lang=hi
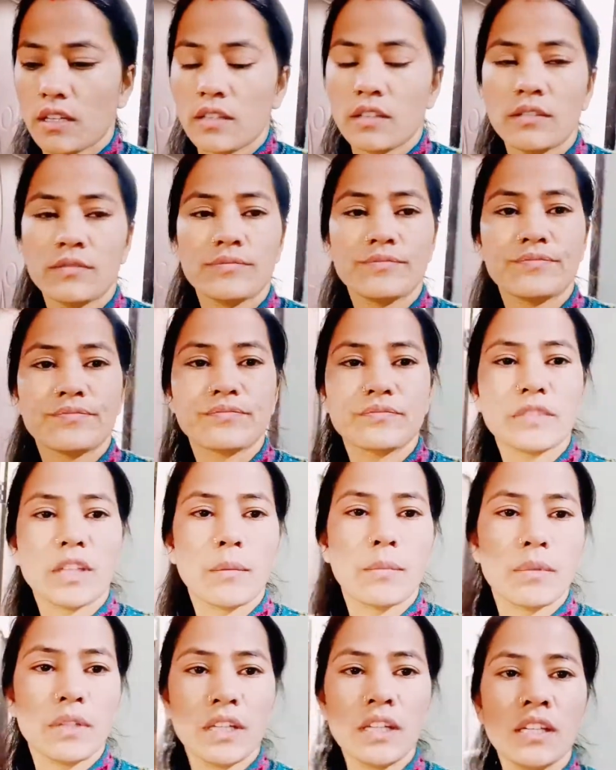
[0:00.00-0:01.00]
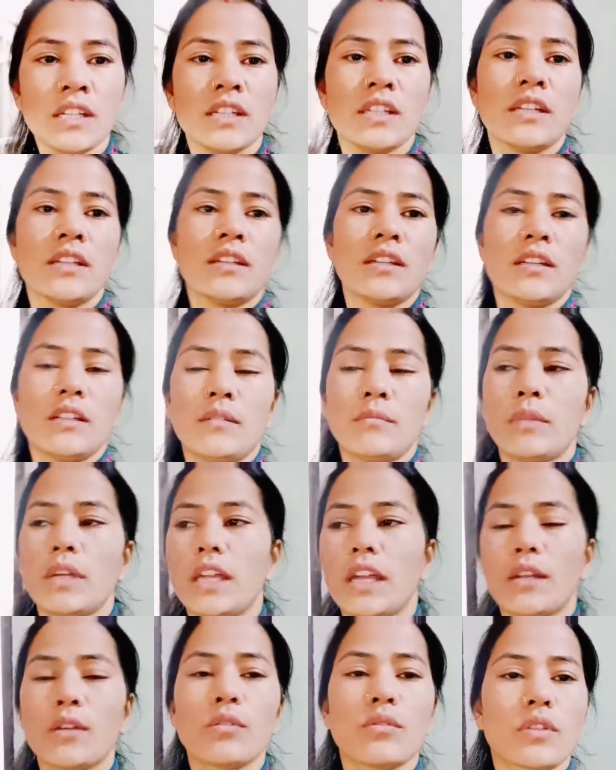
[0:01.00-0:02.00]
है अपने
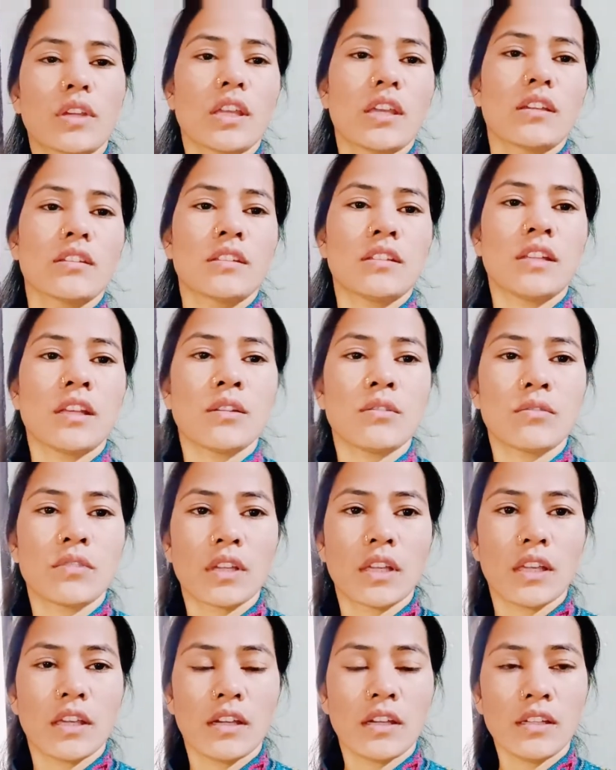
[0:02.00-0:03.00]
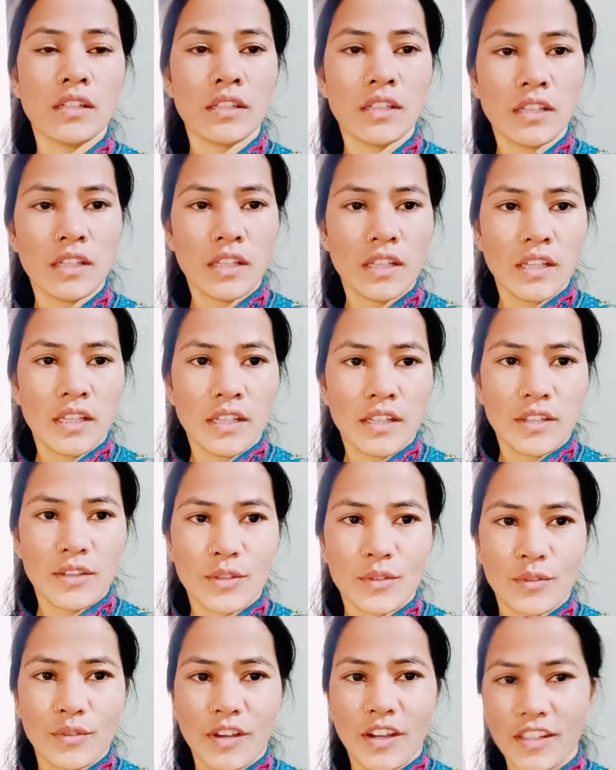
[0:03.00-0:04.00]
भैया लोगों के यहाँ दादा लोगों के यहाँ
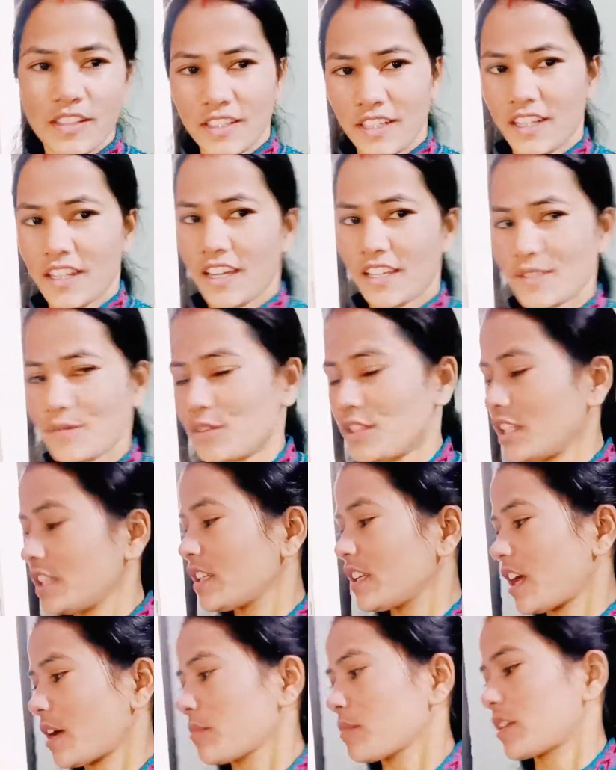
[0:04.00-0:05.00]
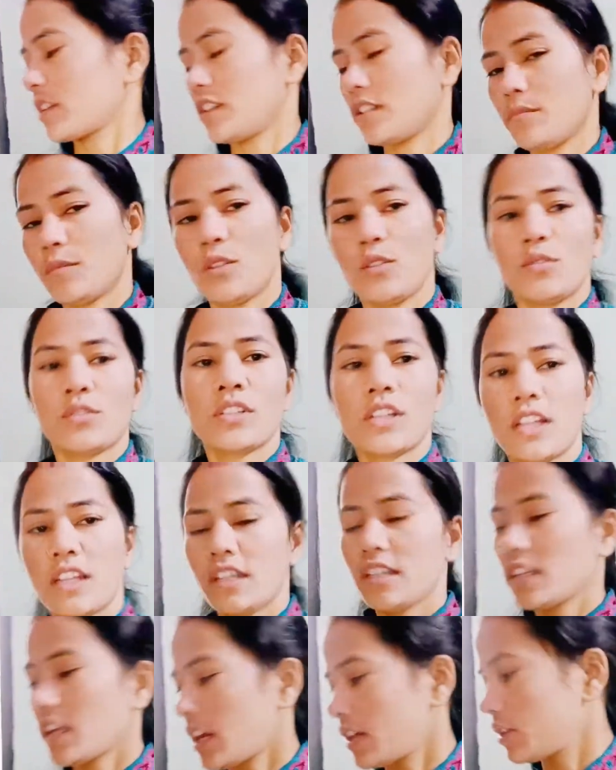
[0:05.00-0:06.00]
तो वहाँ जाना है आज मुझे नामकरण में उसके
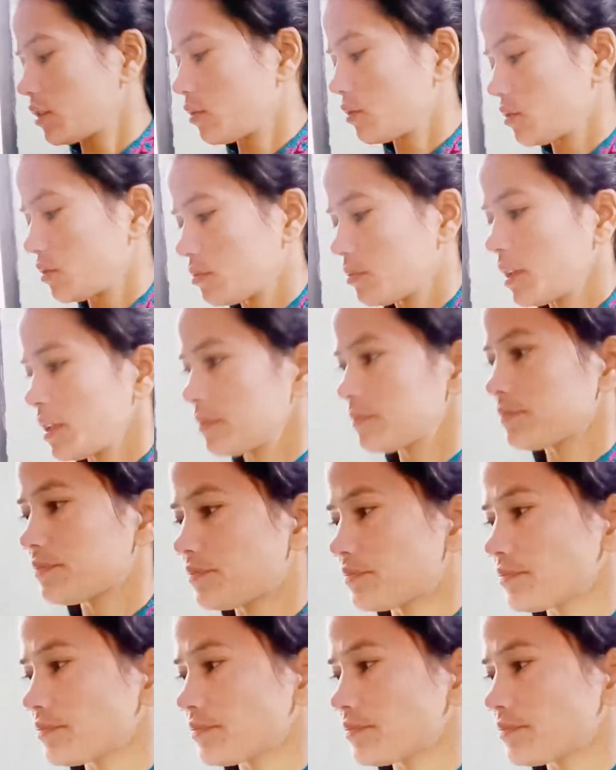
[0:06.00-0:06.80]
लिए ही रेडी हो रही हूँ मैं